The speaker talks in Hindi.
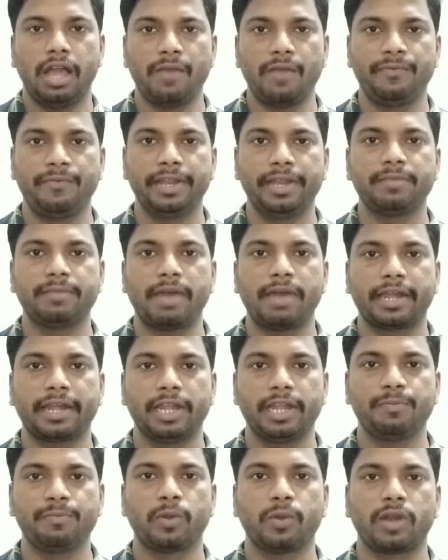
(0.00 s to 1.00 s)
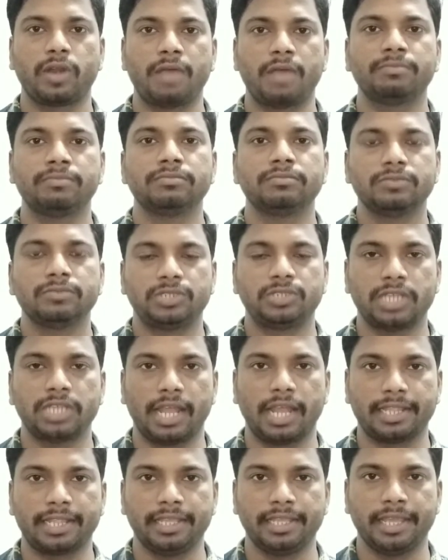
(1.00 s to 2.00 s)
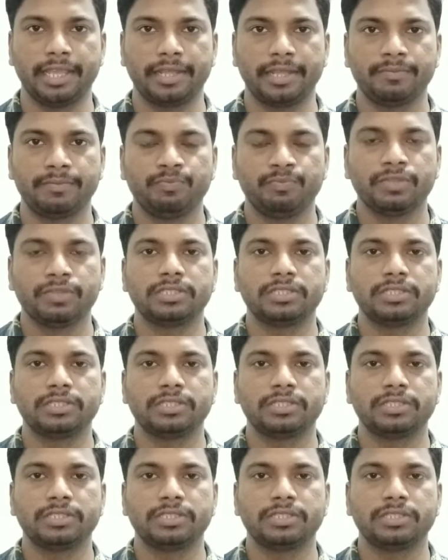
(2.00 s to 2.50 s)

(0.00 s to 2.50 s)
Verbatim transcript: अफिलेट मार्केटिंग प्रोग्राम चलाती हैं